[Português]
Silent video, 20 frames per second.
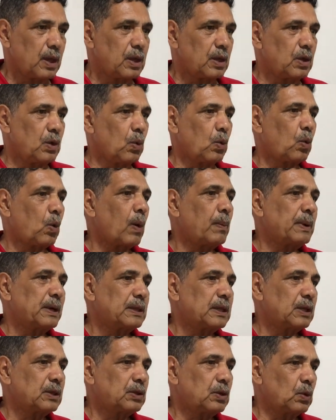E o
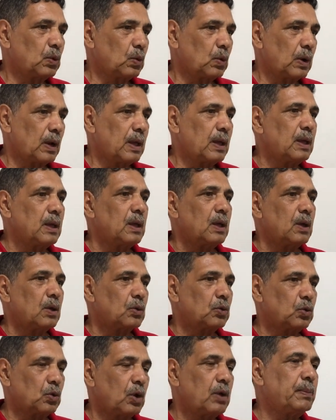comandante Lula
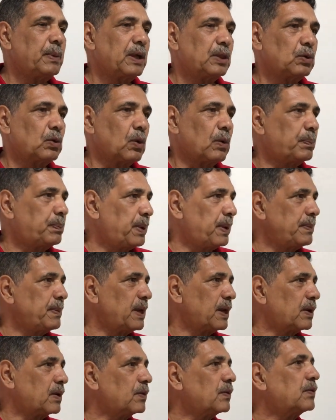nos mandou,
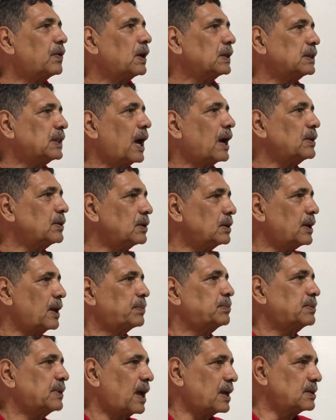primeiro, votar nos
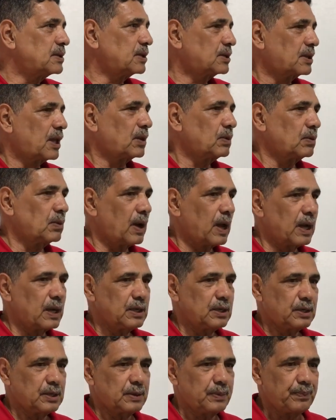deputados
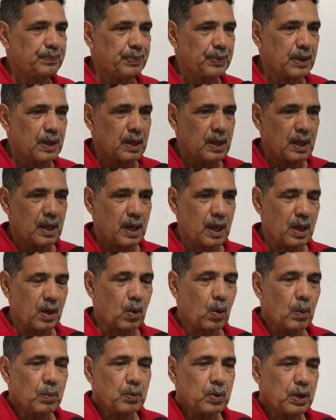estaduais, é,
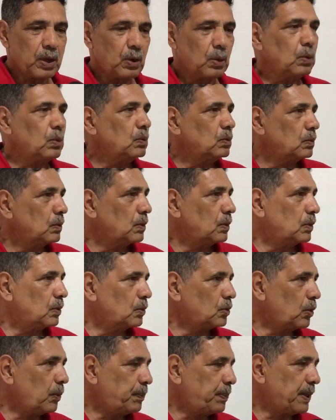como eu,
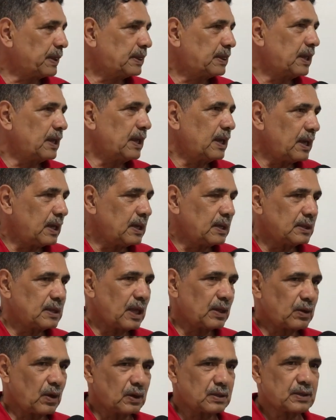do PT e
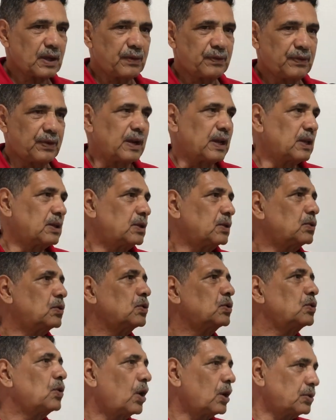da nossa frente,
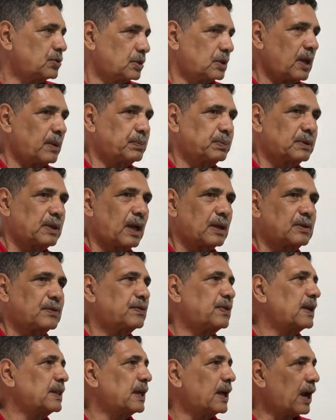dos nossos deputados
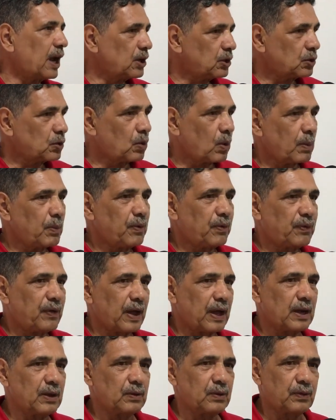federais, como
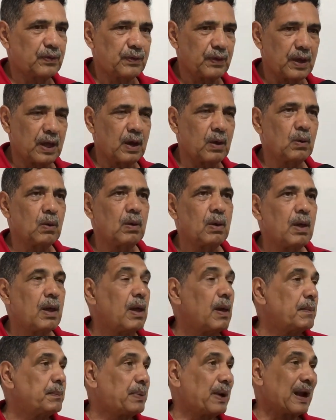Fernando Ferro,
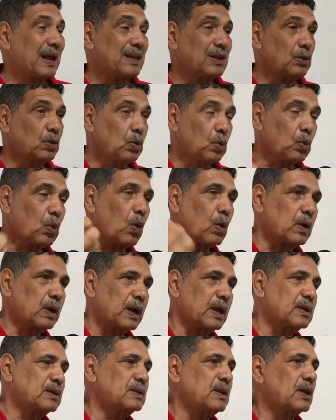para que no
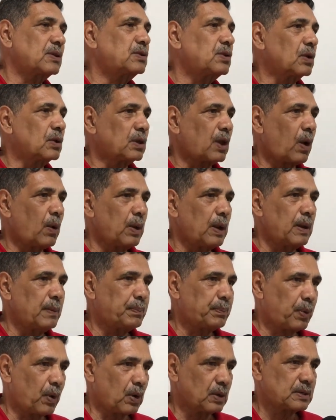Congresso Nacional ele
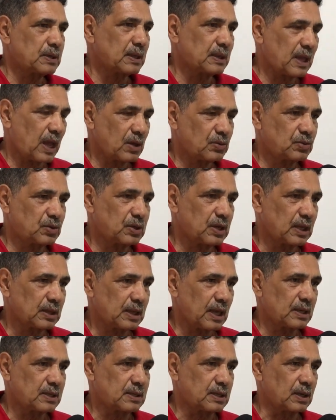possa dar
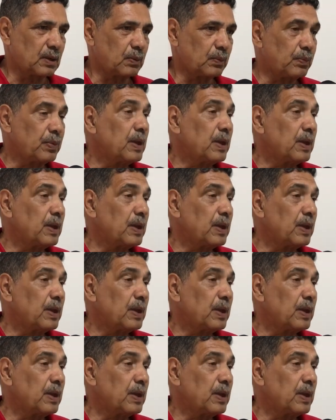sustentação.